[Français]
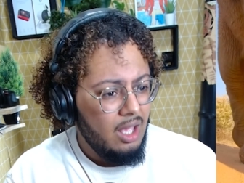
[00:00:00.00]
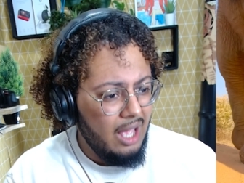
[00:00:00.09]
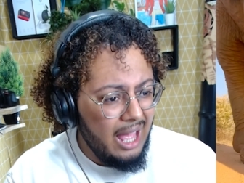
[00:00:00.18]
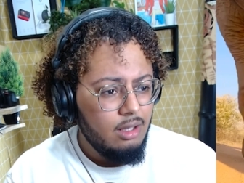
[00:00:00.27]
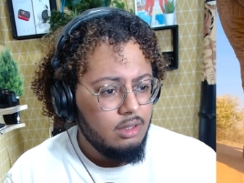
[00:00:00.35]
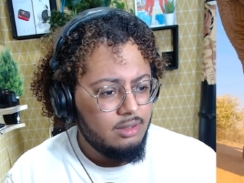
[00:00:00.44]

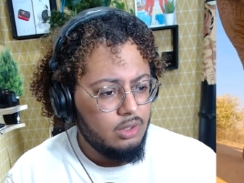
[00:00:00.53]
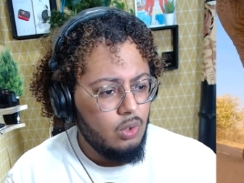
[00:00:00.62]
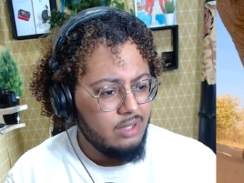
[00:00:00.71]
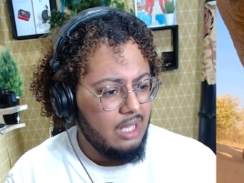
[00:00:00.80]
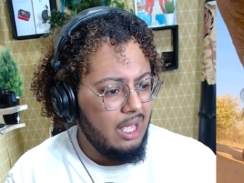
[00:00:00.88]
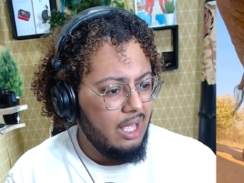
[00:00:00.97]
Hein C'est quoi
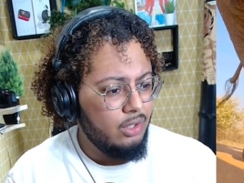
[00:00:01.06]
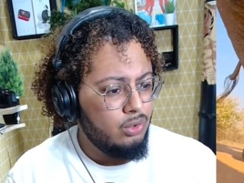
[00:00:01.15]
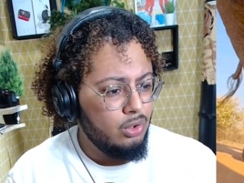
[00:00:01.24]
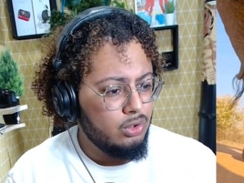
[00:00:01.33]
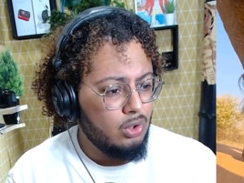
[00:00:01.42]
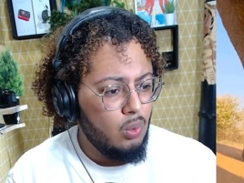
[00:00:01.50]
ça 1,
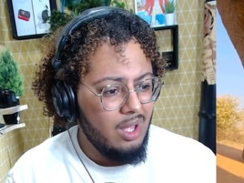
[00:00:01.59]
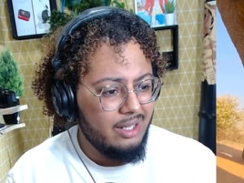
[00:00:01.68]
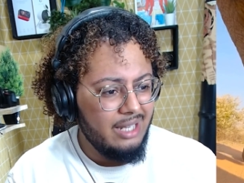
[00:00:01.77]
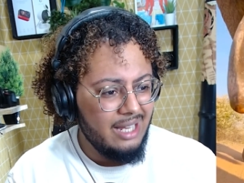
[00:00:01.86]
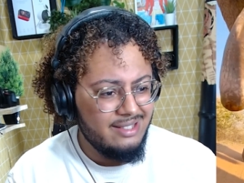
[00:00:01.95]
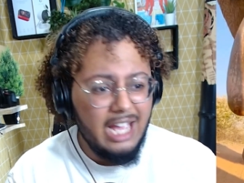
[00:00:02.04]
2, 3,
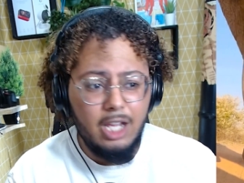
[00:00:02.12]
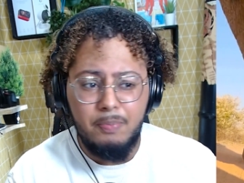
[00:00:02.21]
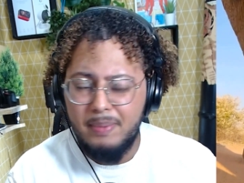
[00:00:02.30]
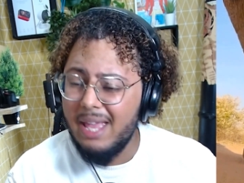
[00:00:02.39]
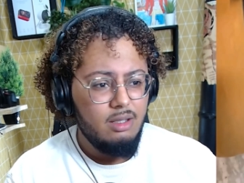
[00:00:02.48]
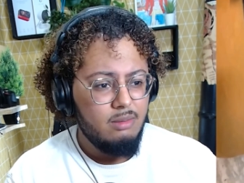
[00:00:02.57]
4, 5
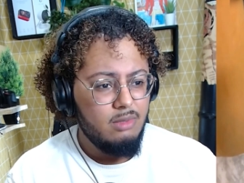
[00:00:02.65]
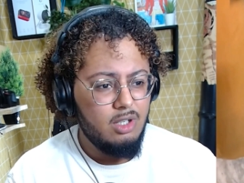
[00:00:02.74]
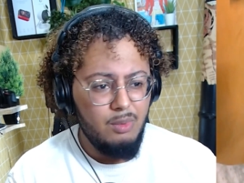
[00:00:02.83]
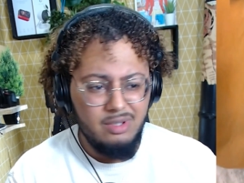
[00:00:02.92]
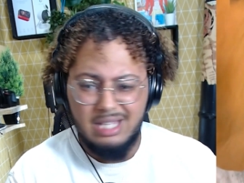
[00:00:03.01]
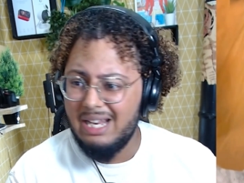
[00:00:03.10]
pieds
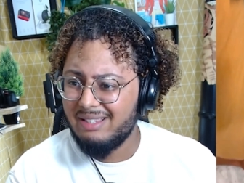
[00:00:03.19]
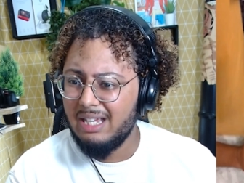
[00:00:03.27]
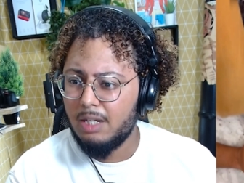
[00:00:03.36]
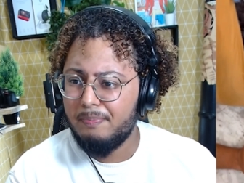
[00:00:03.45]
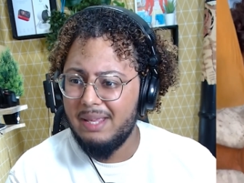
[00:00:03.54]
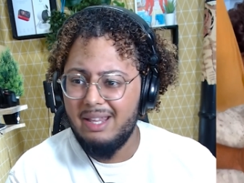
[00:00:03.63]
Comment ça, il a
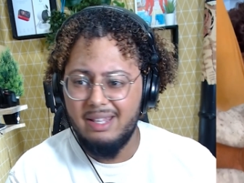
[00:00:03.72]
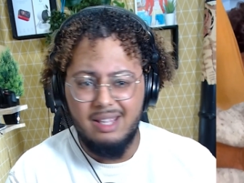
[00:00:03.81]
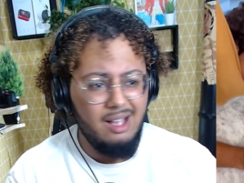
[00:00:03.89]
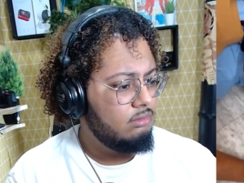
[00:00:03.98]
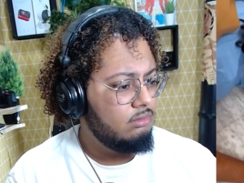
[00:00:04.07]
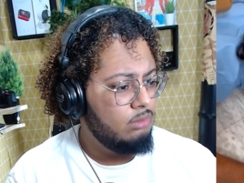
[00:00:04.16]
5 pieds, les
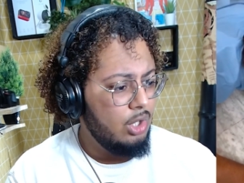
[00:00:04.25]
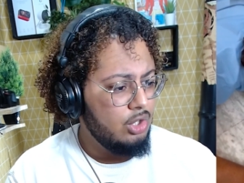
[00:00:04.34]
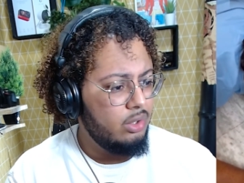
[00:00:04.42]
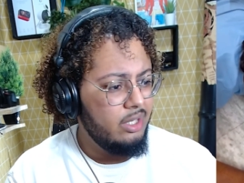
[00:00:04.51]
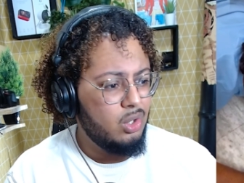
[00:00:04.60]
gars Moi, j'en ai que